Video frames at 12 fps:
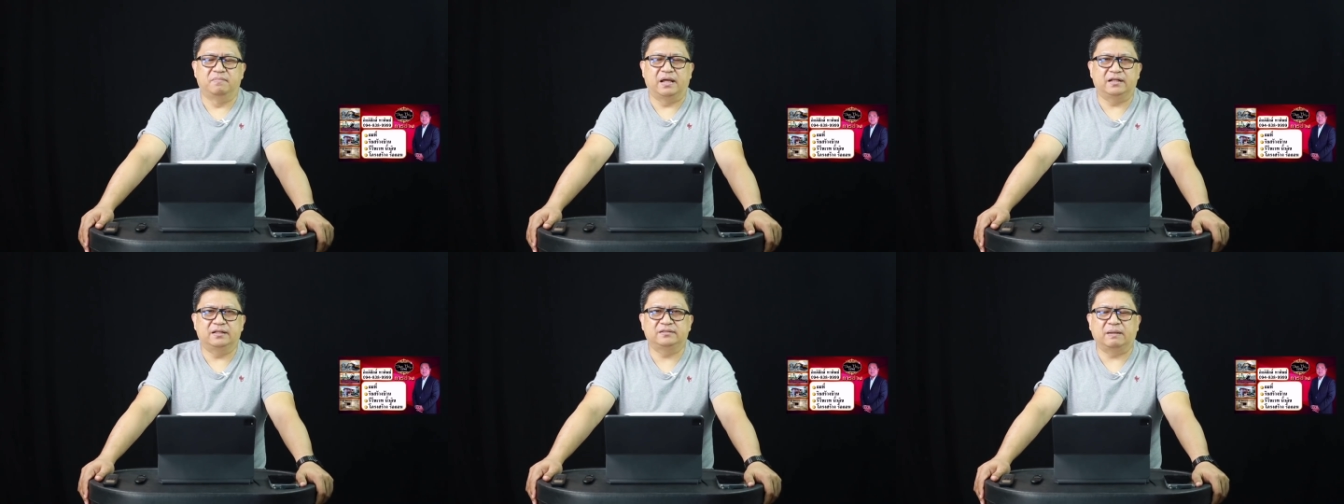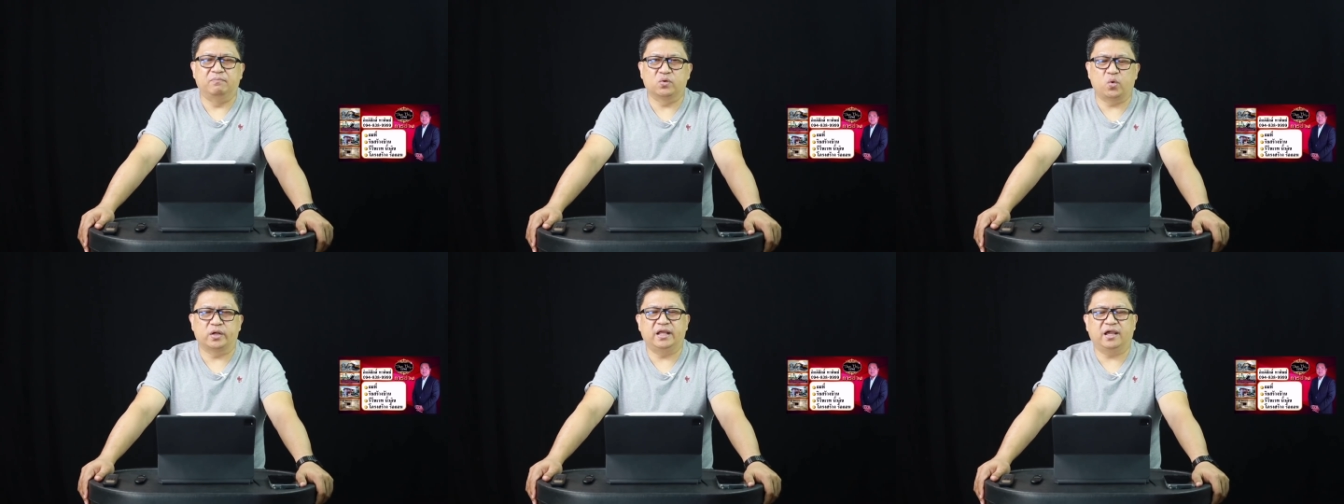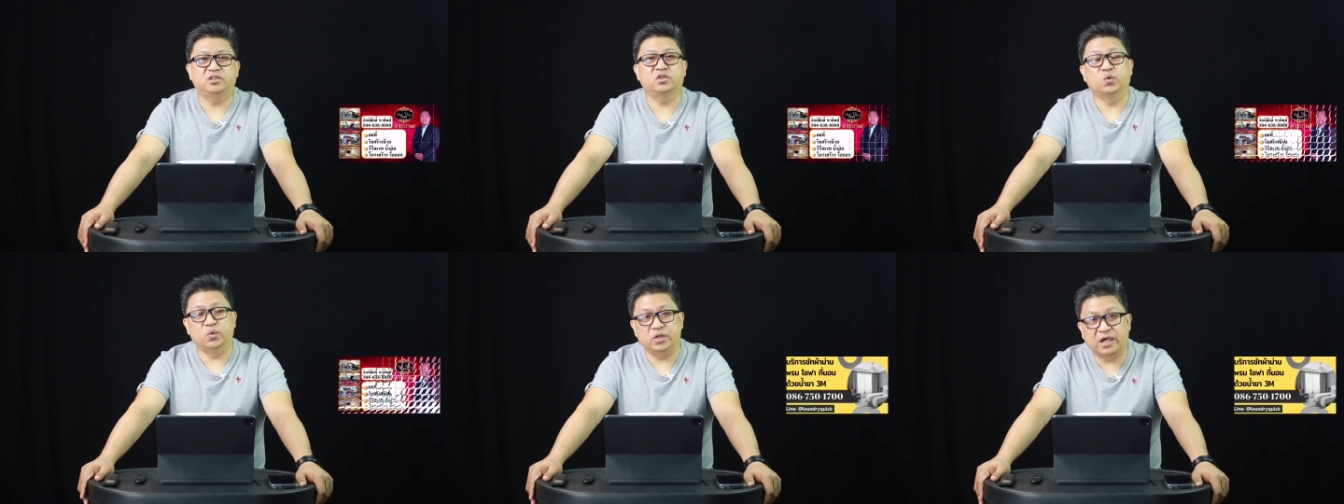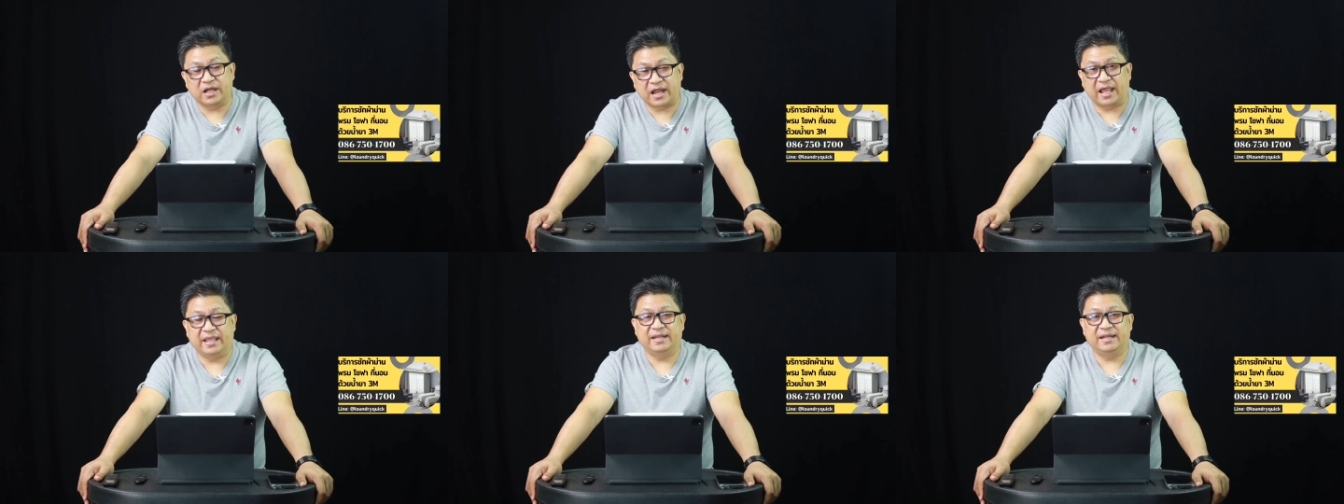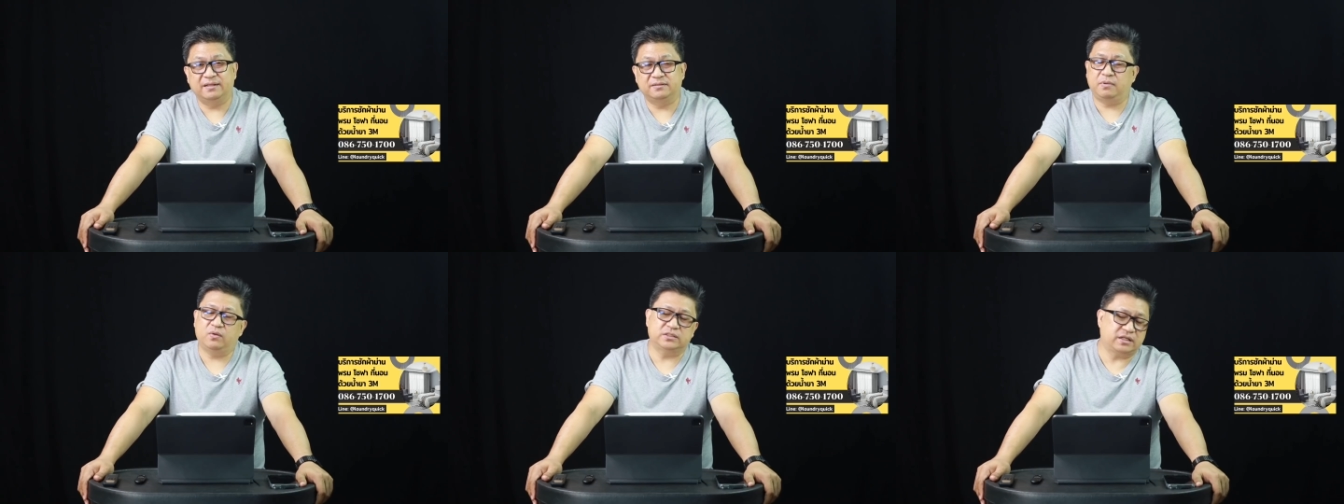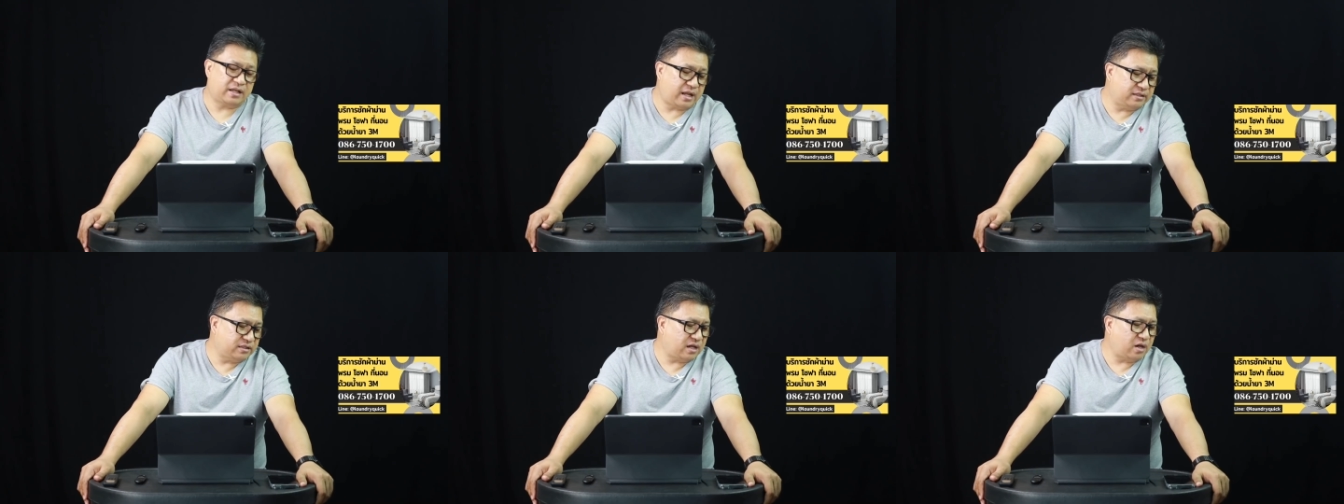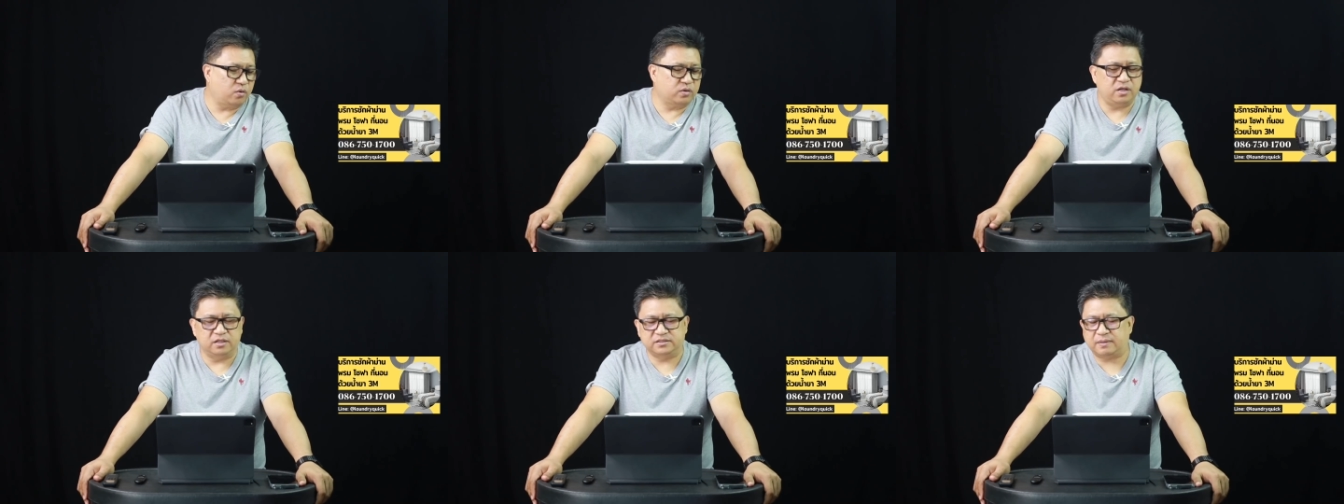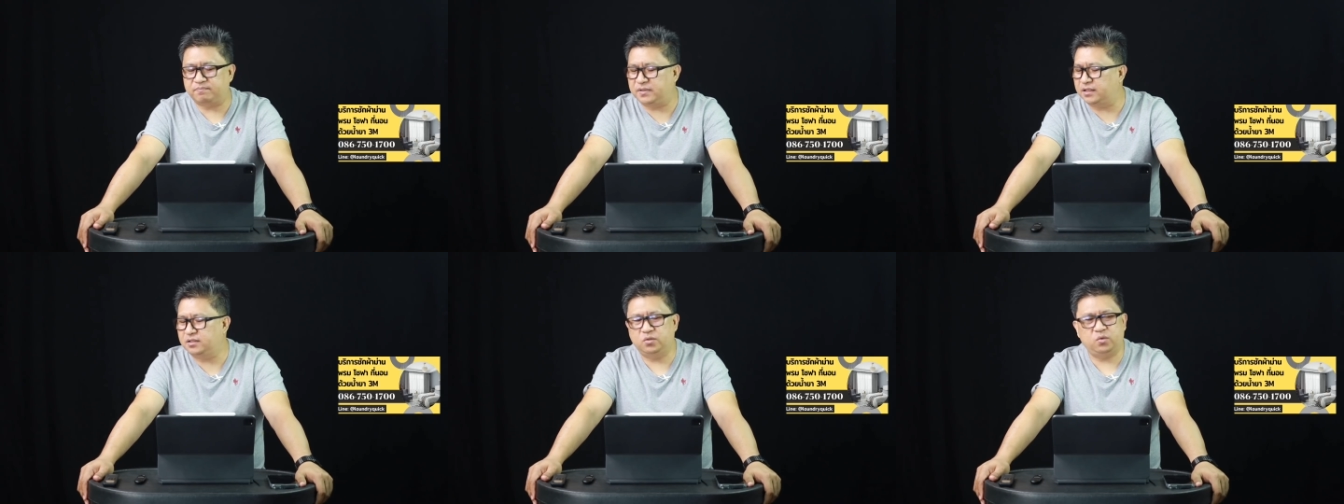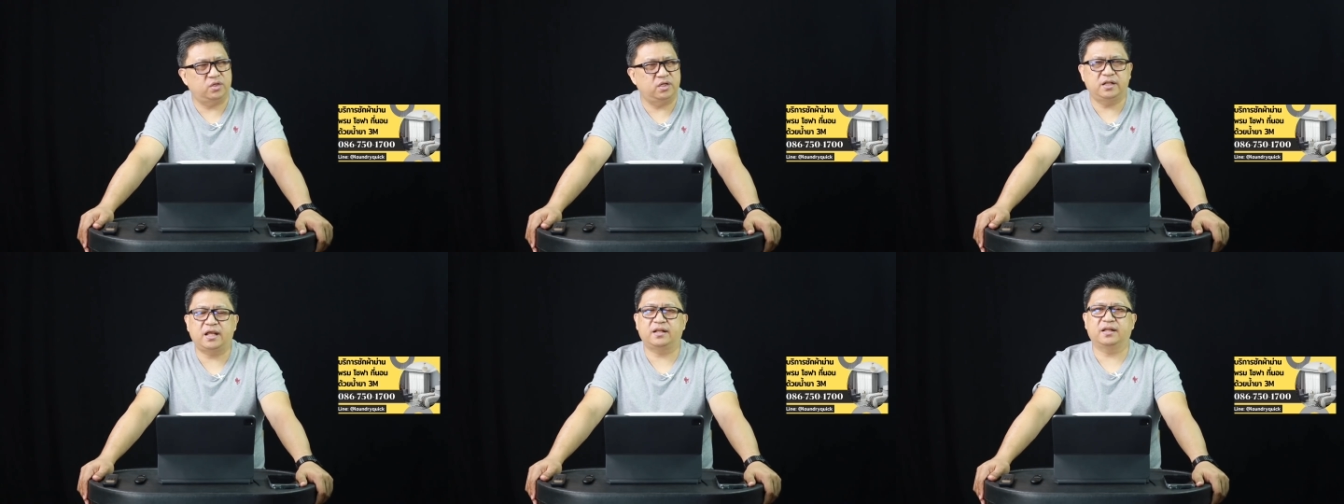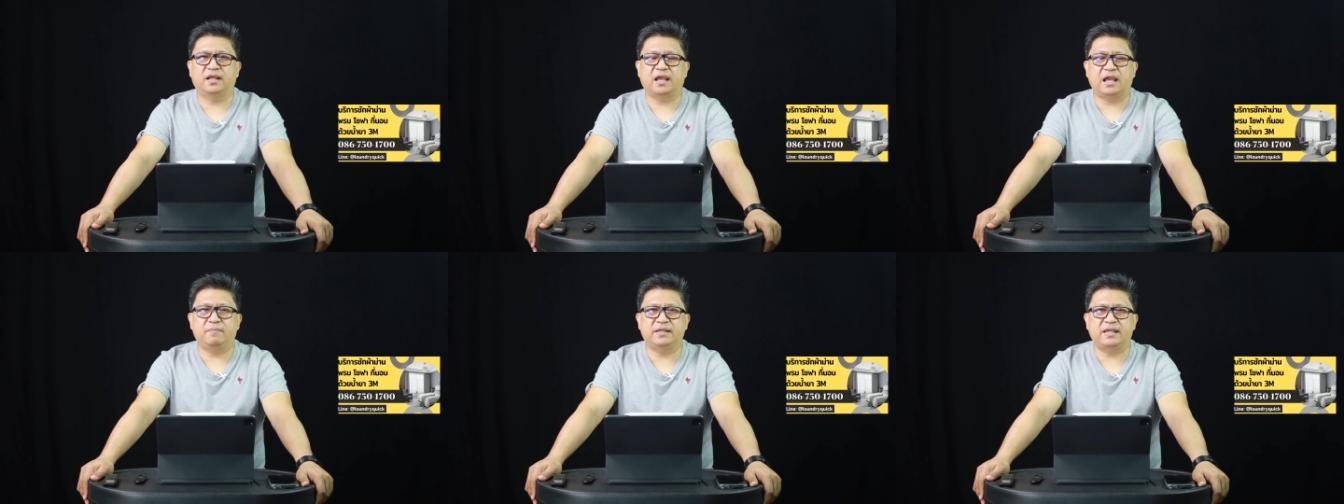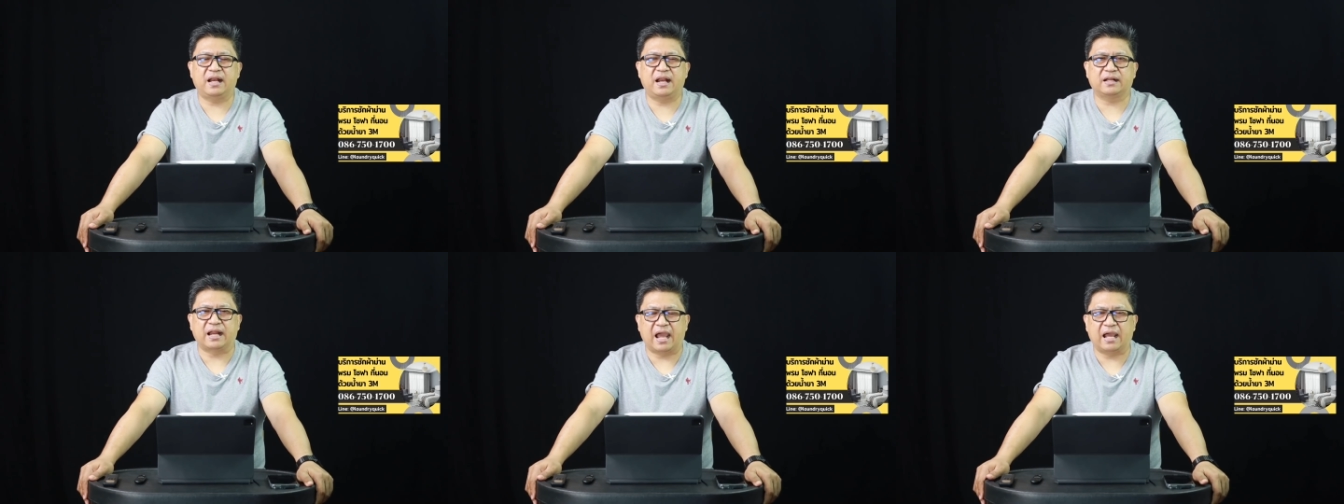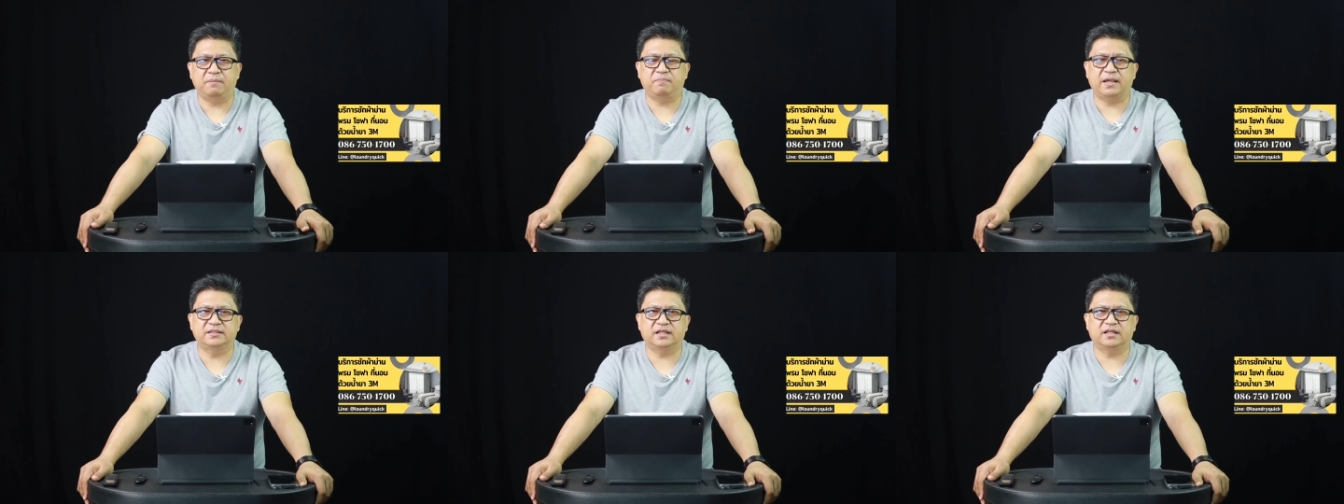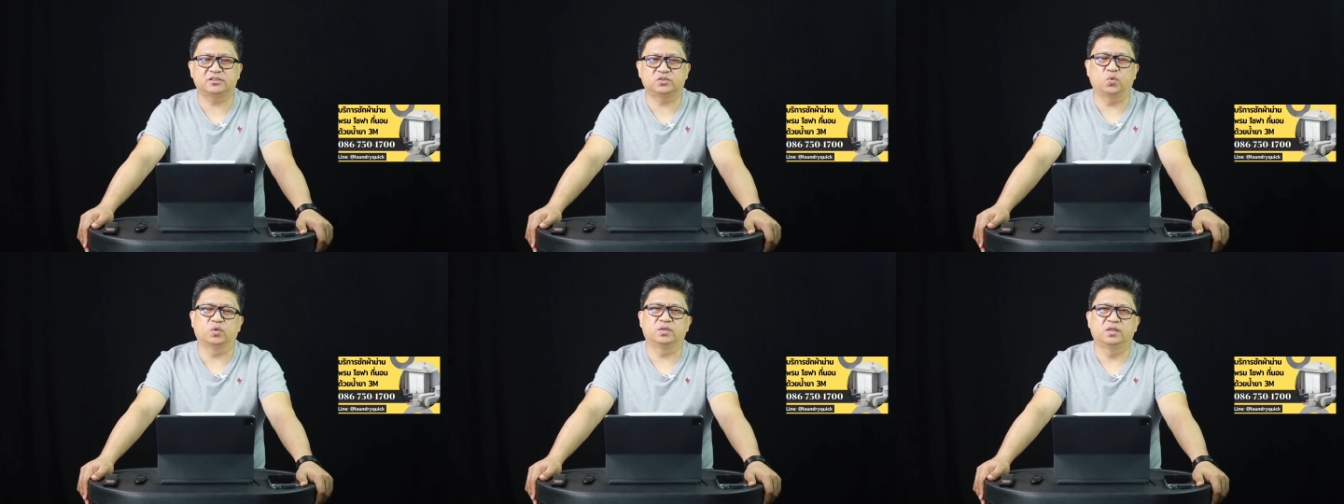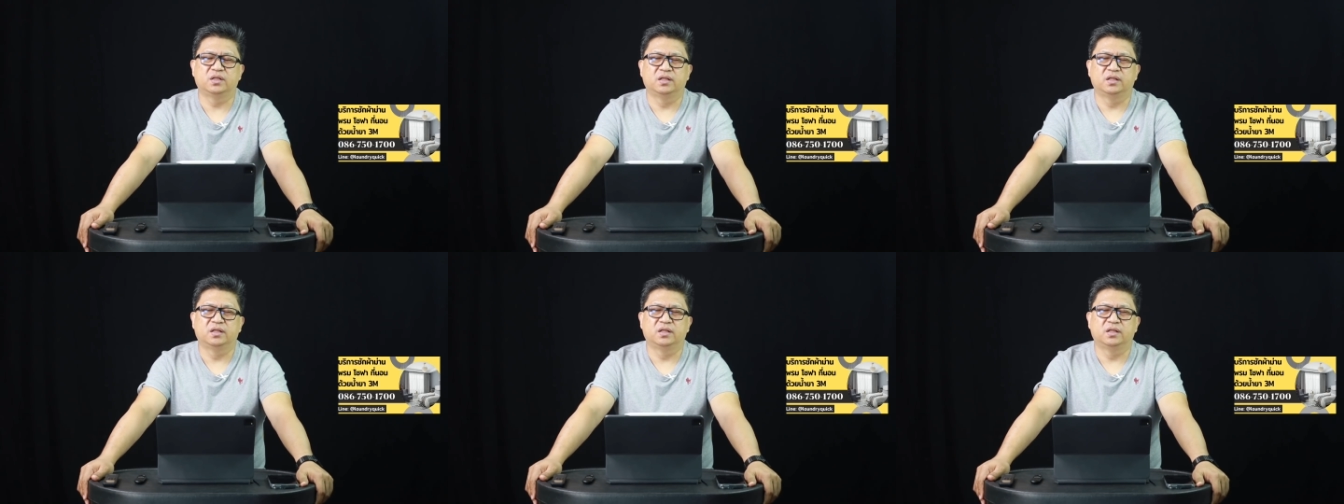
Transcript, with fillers: มันตำรวจเนี่ยเขาจะดูเรื่องอะไรนะไม่ว่าจะการจะเข้าเครื่องจับเท็จโน่นนี่นั่นนะหาพยานหลักฐานไปชันสูตร